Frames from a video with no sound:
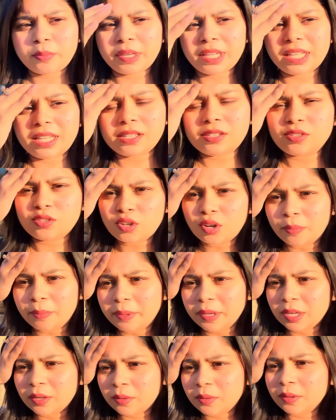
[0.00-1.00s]
मेरी
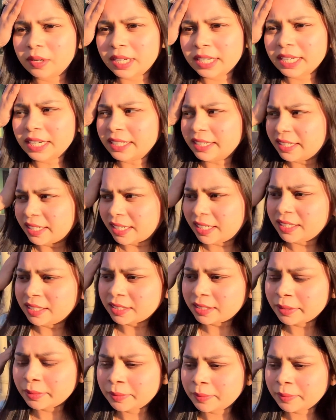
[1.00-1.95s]
शॉपिंग हो गई है डन